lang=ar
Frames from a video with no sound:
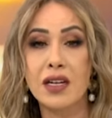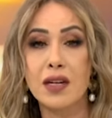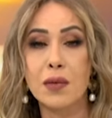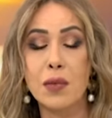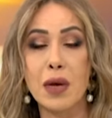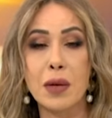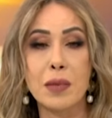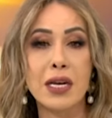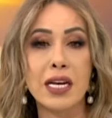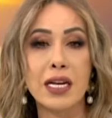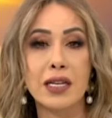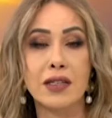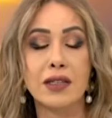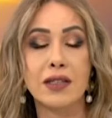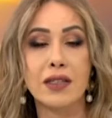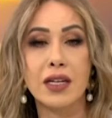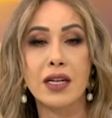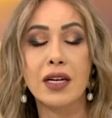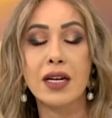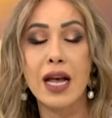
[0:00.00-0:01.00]
ما بين
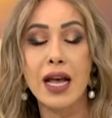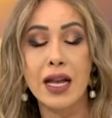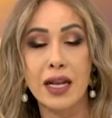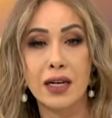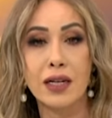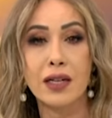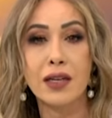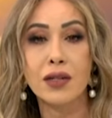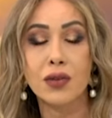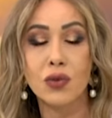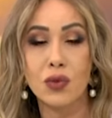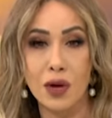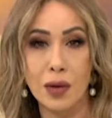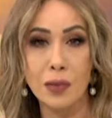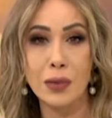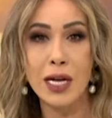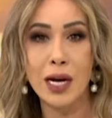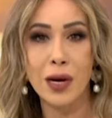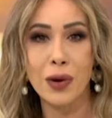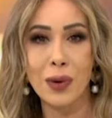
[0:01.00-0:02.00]
الأهل
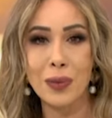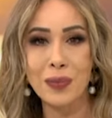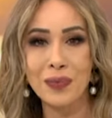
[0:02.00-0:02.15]
وأبنائهم